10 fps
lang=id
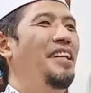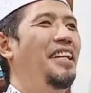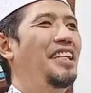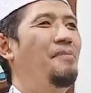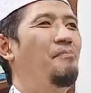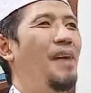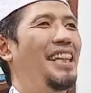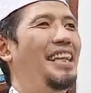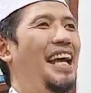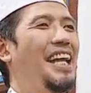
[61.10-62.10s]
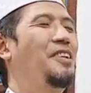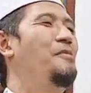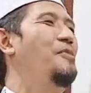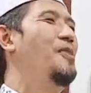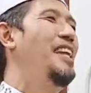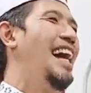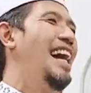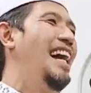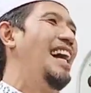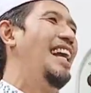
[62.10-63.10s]
kesempatan,
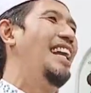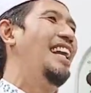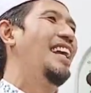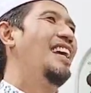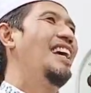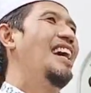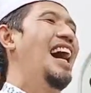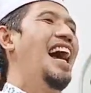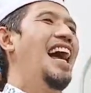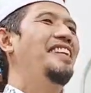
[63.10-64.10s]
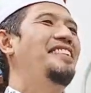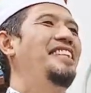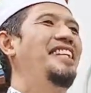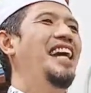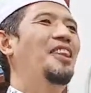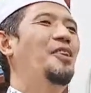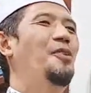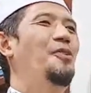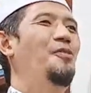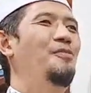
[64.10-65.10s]
kemuliaan, haji
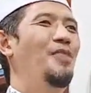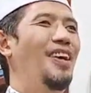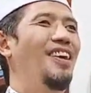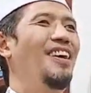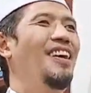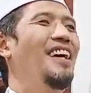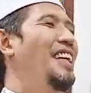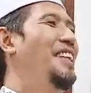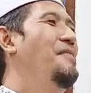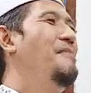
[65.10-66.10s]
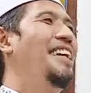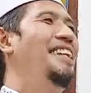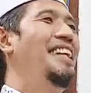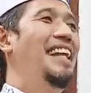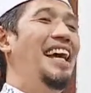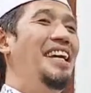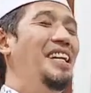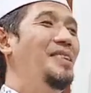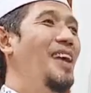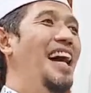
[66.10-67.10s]
atau umroh di
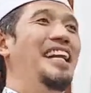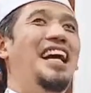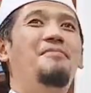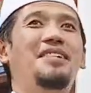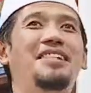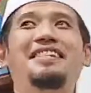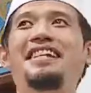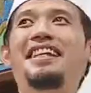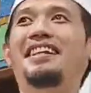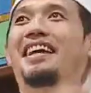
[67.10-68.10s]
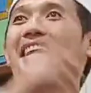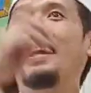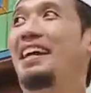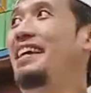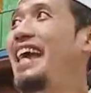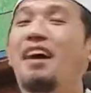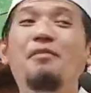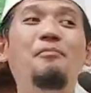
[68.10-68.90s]
Madinah itu ada masjid yang